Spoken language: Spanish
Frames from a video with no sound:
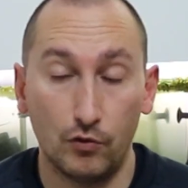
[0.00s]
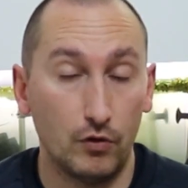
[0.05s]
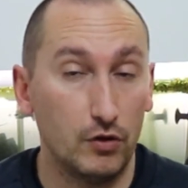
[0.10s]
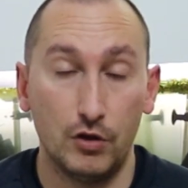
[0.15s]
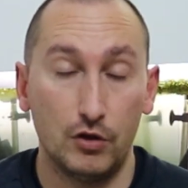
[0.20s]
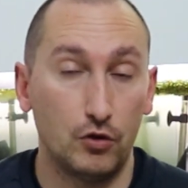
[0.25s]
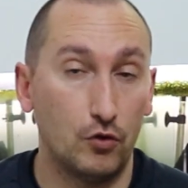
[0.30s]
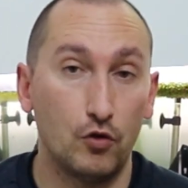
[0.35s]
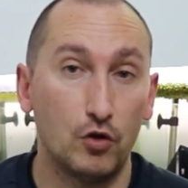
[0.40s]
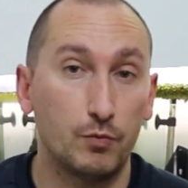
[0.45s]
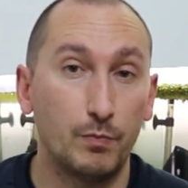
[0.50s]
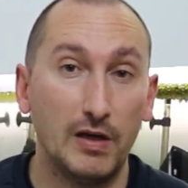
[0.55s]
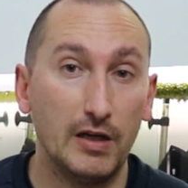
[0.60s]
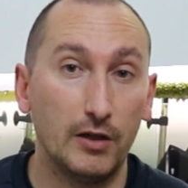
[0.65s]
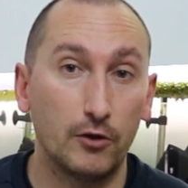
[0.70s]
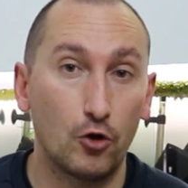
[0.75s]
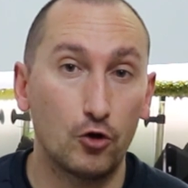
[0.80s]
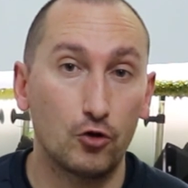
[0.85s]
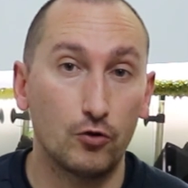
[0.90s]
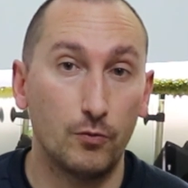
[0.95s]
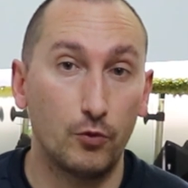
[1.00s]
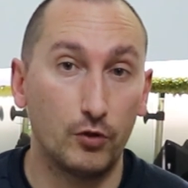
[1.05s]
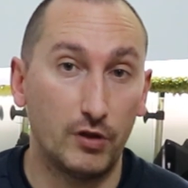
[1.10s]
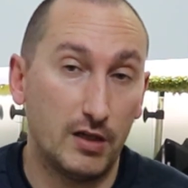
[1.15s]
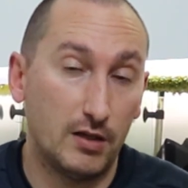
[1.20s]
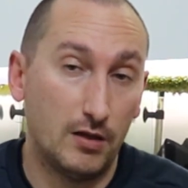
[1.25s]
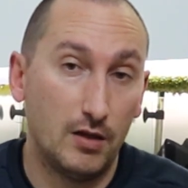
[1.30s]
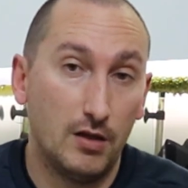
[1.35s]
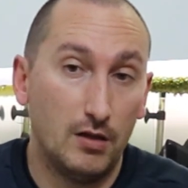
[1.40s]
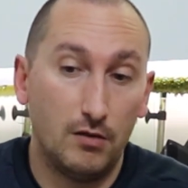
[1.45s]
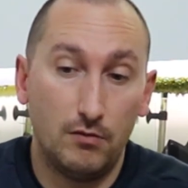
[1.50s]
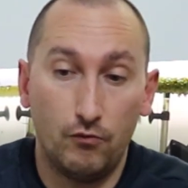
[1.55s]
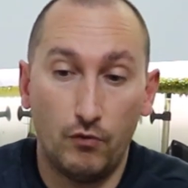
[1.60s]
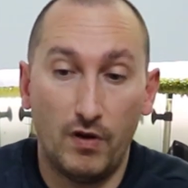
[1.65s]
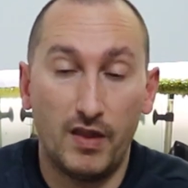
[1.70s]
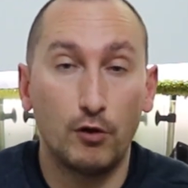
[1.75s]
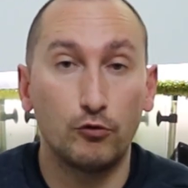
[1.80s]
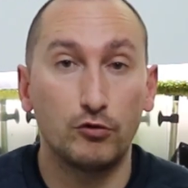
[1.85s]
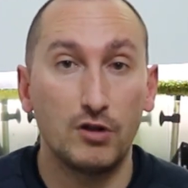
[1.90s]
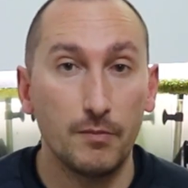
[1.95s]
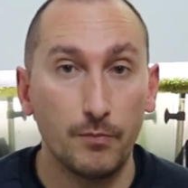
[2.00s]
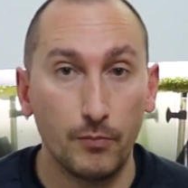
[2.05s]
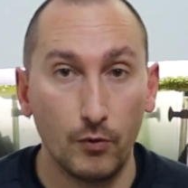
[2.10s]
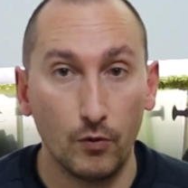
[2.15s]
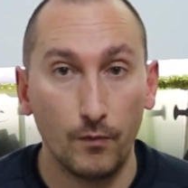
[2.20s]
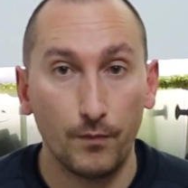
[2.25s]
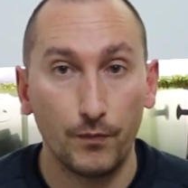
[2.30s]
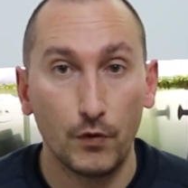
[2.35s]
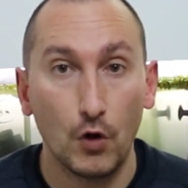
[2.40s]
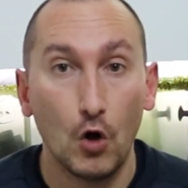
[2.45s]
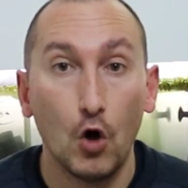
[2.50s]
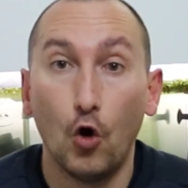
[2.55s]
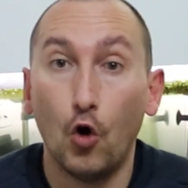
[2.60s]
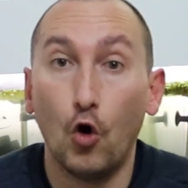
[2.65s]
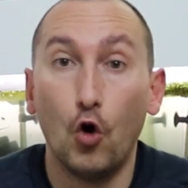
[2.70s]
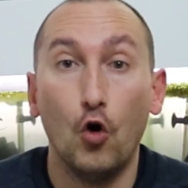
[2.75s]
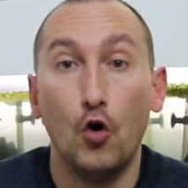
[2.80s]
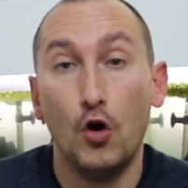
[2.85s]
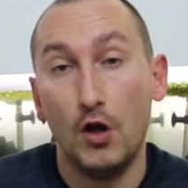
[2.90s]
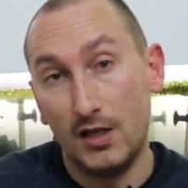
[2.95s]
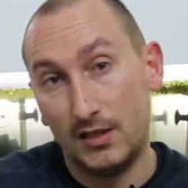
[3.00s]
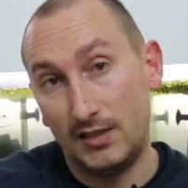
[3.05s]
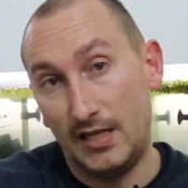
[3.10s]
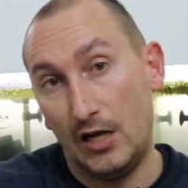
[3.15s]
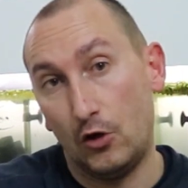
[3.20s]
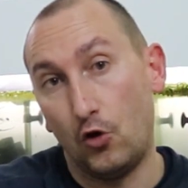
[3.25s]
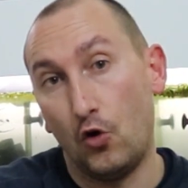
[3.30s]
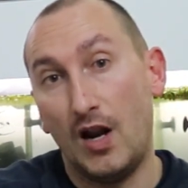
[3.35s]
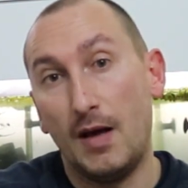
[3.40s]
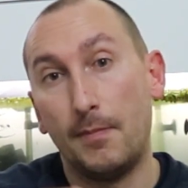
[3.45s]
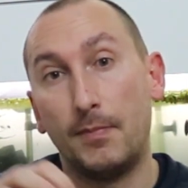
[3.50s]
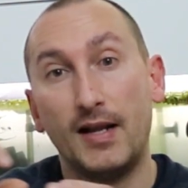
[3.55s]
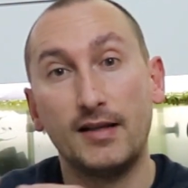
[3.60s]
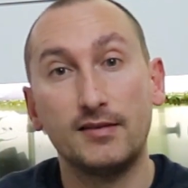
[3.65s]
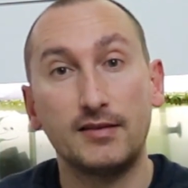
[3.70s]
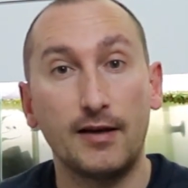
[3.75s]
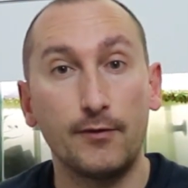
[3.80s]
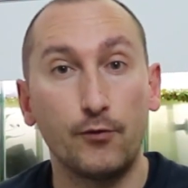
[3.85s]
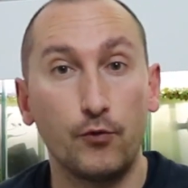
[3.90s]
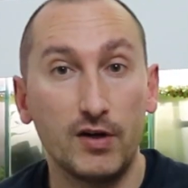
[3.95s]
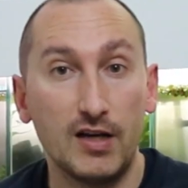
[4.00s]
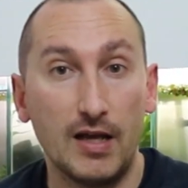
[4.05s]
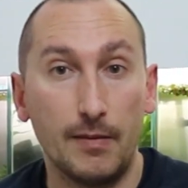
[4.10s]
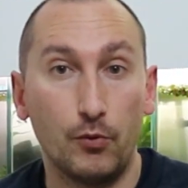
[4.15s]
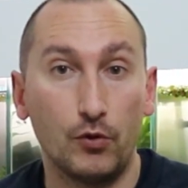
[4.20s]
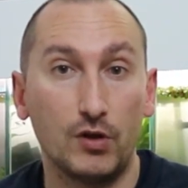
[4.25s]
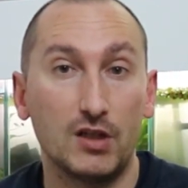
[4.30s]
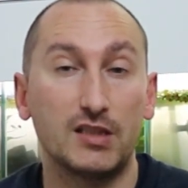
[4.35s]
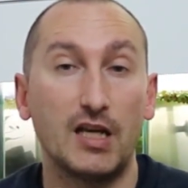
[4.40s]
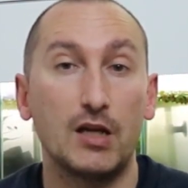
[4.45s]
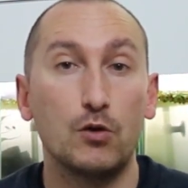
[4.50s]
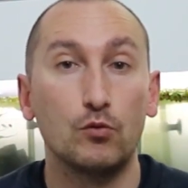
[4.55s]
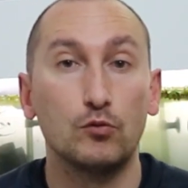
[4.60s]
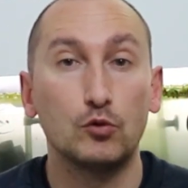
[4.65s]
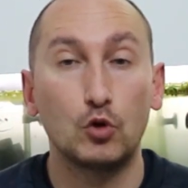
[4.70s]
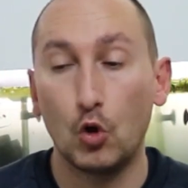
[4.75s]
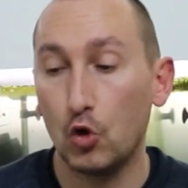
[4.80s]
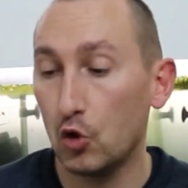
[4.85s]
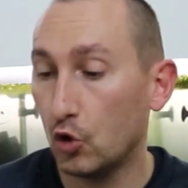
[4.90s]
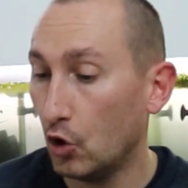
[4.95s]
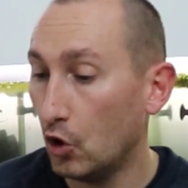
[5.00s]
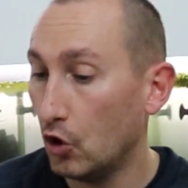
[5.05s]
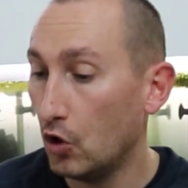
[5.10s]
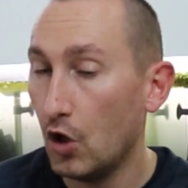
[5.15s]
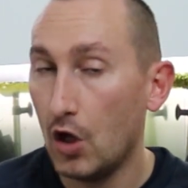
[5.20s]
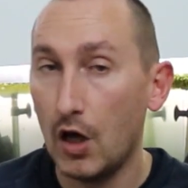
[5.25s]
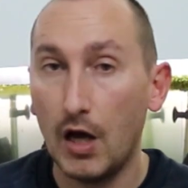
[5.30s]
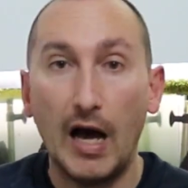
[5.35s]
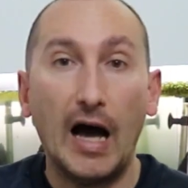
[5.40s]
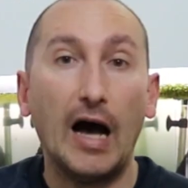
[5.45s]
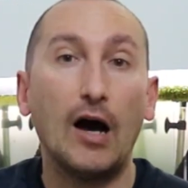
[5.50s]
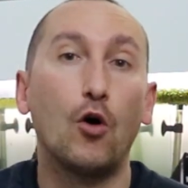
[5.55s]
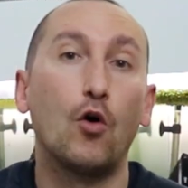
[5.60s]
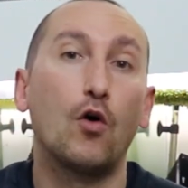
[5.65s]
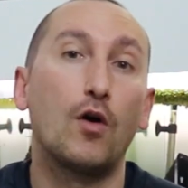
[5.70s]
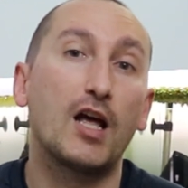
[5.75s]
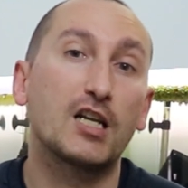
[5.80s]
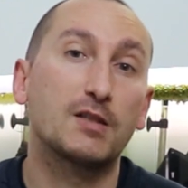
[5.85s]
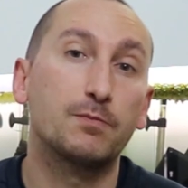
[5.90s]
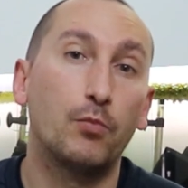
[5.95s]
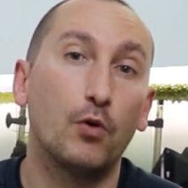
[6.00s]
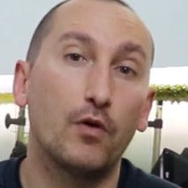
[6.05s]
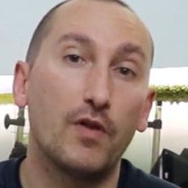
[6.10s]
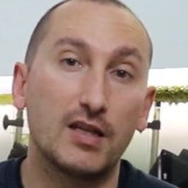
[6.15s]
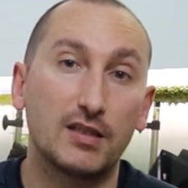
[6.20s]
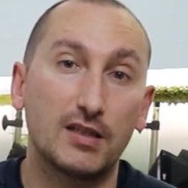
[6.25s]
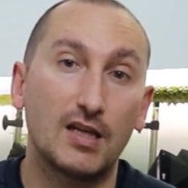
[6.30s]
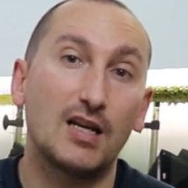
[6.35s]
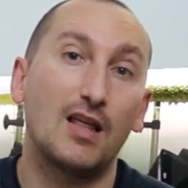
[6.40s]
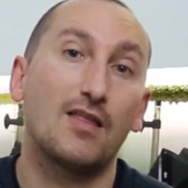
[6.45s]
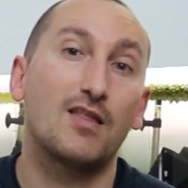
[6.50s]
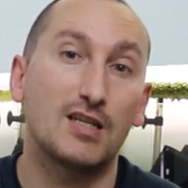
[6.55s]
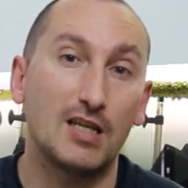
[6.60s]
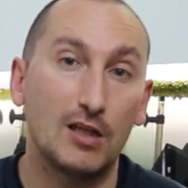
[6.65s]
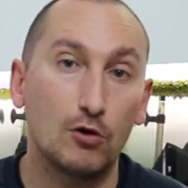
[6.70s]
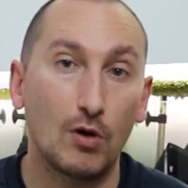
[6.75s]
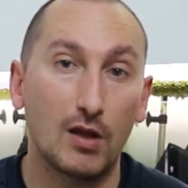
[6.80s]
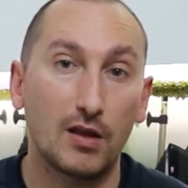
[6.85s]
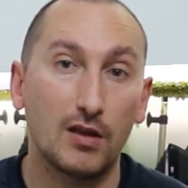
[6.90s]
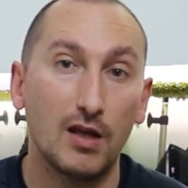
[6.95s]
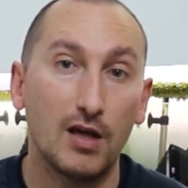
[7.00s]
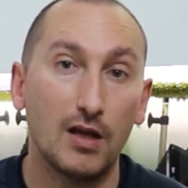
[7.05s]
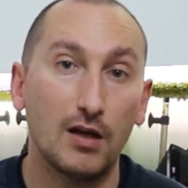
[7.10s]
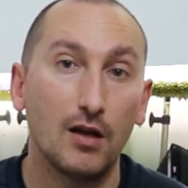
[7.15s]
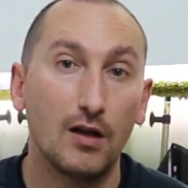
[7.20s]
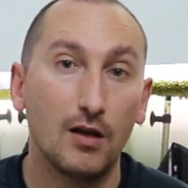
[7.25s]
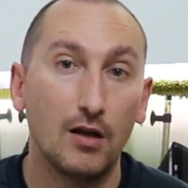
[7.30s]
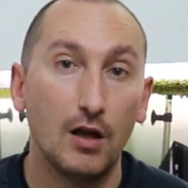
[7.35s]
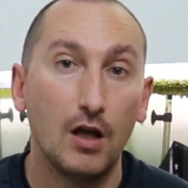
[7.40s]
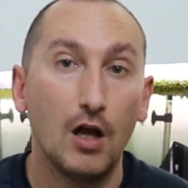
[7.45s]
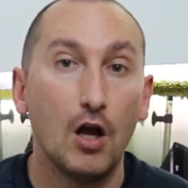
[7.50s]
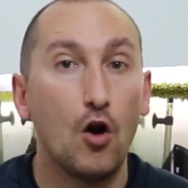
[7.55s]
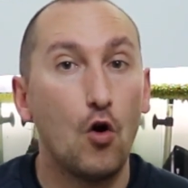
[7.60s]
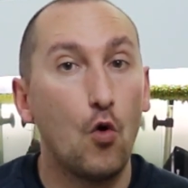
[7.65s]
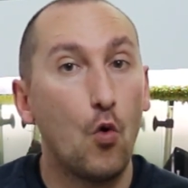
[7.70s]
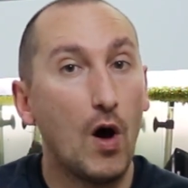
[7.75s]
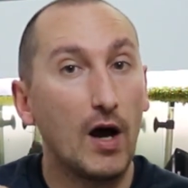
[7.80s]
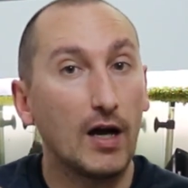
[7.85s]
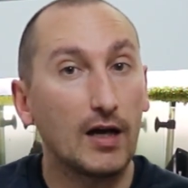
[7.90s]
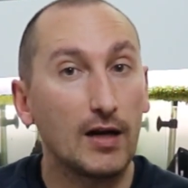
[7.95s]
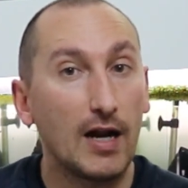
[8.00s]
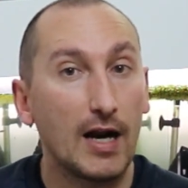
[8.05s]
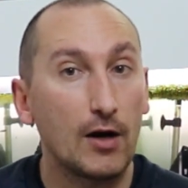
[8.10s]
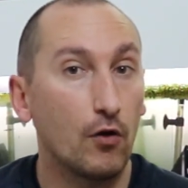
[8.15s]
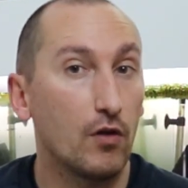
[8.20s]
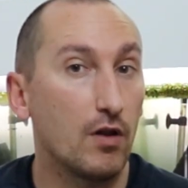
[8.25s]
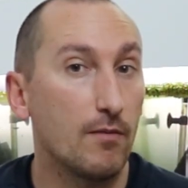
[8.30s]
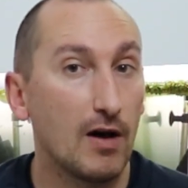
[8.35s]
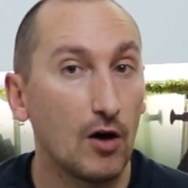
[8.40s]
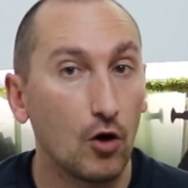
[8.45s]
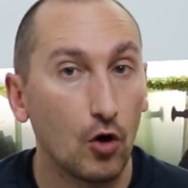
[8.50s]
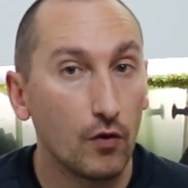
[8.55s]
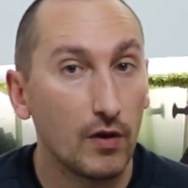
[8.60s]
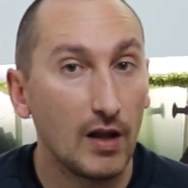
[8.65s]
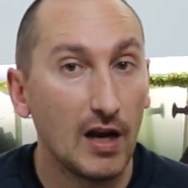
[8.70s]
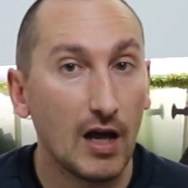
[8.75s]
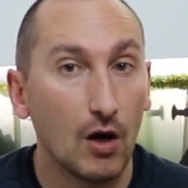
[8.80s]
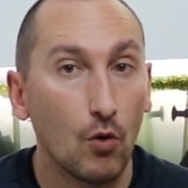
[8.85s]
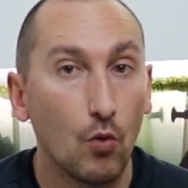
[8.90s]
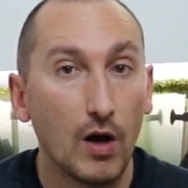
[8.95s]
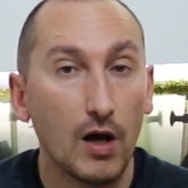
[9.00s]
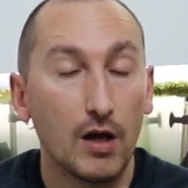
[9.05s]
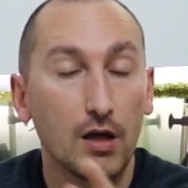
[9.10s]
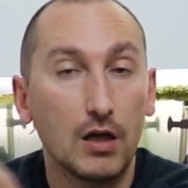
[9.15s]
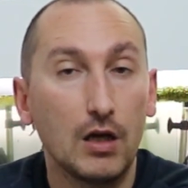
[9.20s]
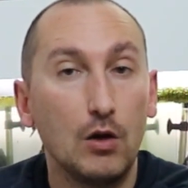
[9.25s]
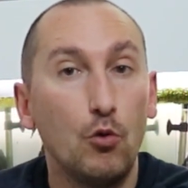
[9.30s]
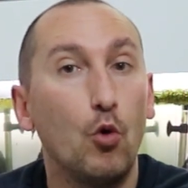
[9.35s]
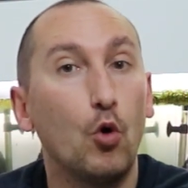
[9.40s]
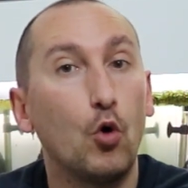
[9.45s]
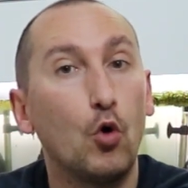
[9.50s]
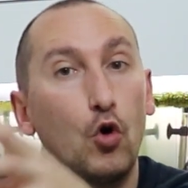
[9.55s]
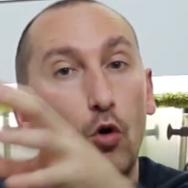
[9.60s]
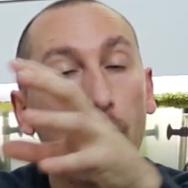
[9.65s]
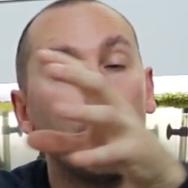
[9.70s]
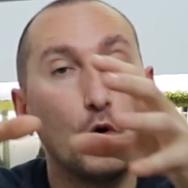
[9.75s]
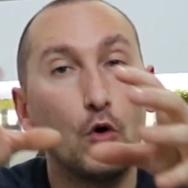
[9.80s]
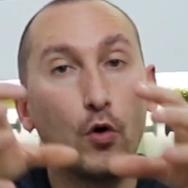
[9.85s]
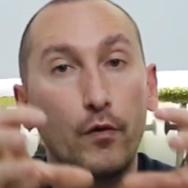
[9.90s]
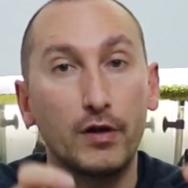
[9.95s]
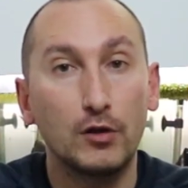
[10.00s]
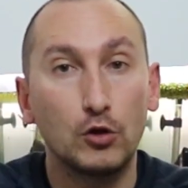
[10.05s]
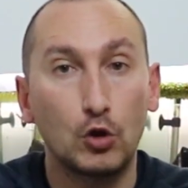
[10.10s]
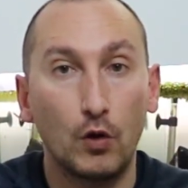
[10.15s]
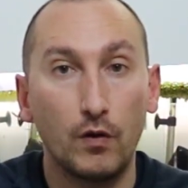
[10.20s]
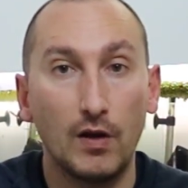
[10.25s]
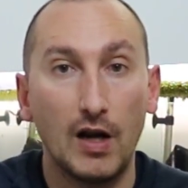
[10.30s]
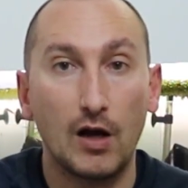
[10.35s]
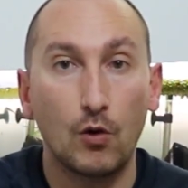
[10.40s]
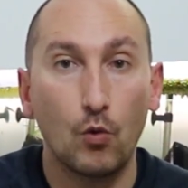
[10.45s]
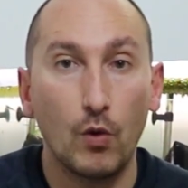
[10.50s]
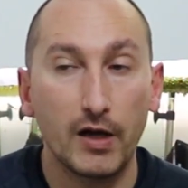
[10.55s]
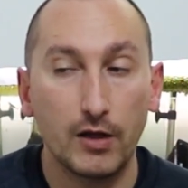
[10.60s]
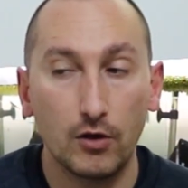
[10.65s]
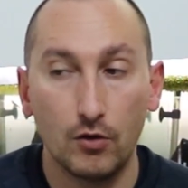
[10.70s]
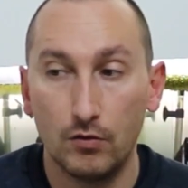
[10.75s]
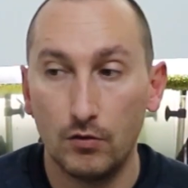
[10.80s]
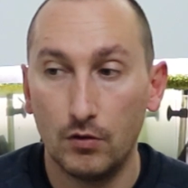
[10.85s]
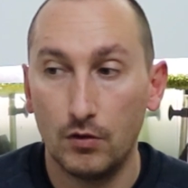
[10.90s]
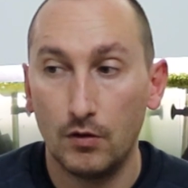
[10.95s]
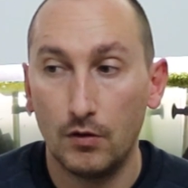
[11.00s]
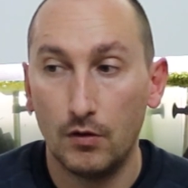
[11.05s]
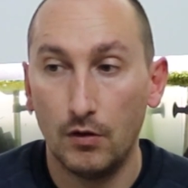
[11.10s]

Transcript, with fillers: Entonces pues eso no es peligroso porque no ha dado tiempo. O saco la planta afuera porque está en un tronco, hago las podas que necesito hacer, lo aclaro debajo del agua y luego lo pongo dentro del acuario.